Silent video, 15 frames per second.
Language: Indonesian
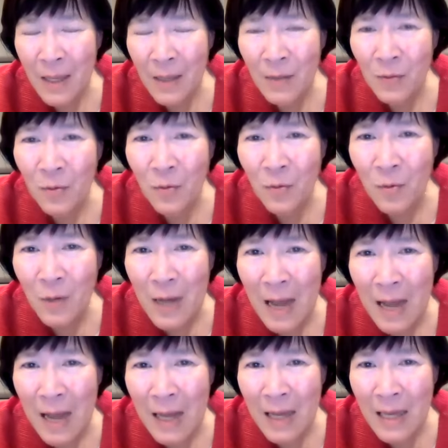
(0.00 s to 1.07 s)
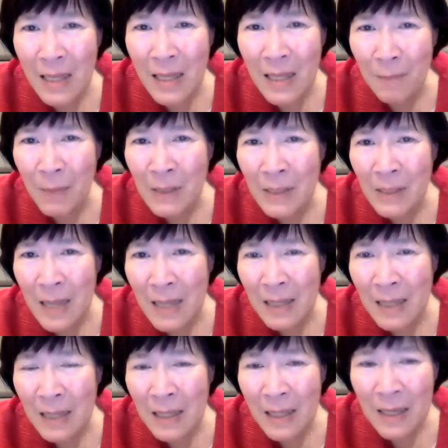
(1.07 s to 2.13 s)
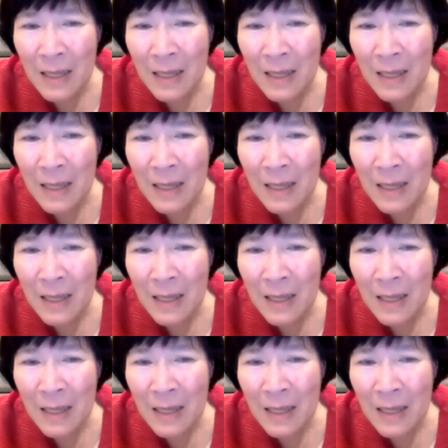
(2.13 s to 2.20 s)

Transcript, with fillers: Sungguhkah ini pesan